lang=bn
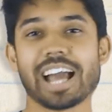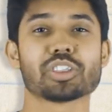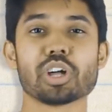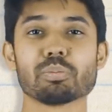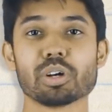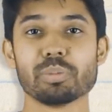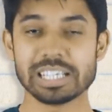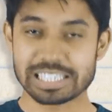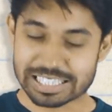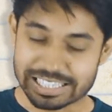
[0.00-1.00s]
একদল বলবে
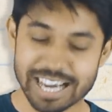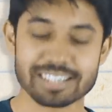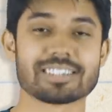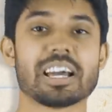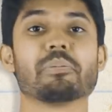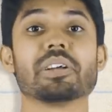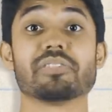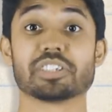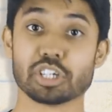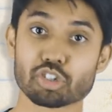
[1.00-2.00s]
ইয়াস আমি
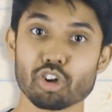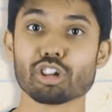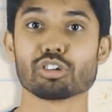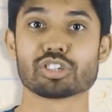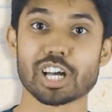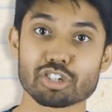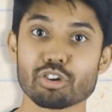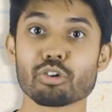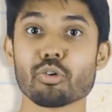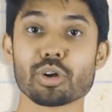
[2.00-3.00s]
ইন্টারেস্টেড চল দোষ
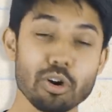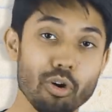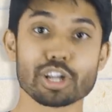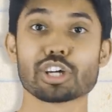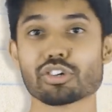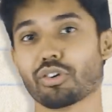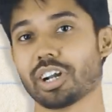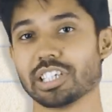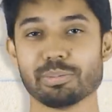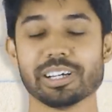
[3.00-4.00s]
আসলেও করি অনেক কিছু
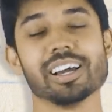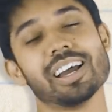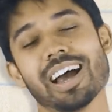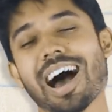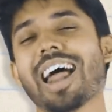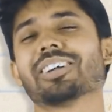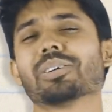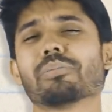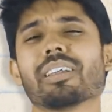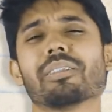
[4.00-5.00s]
করা যাবে
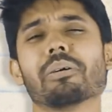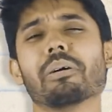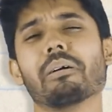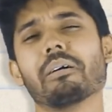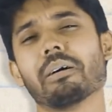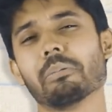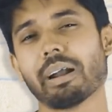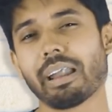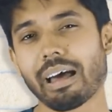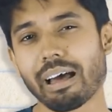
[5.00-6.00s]
আরেকজন বলে দূর
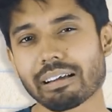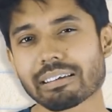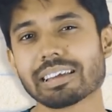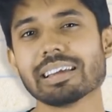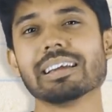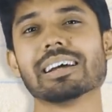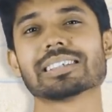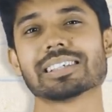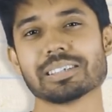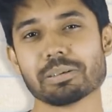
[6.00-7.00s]
বেটা কি
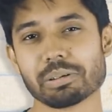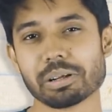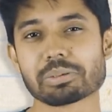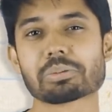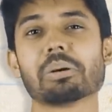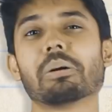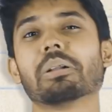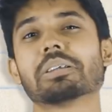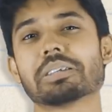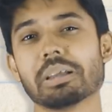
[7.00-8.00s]
আছে জীবনে
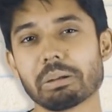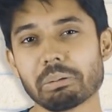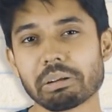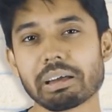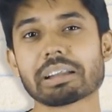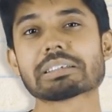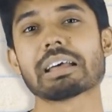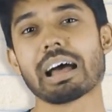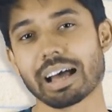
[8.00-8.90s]
সল সিল করি করিয়া চা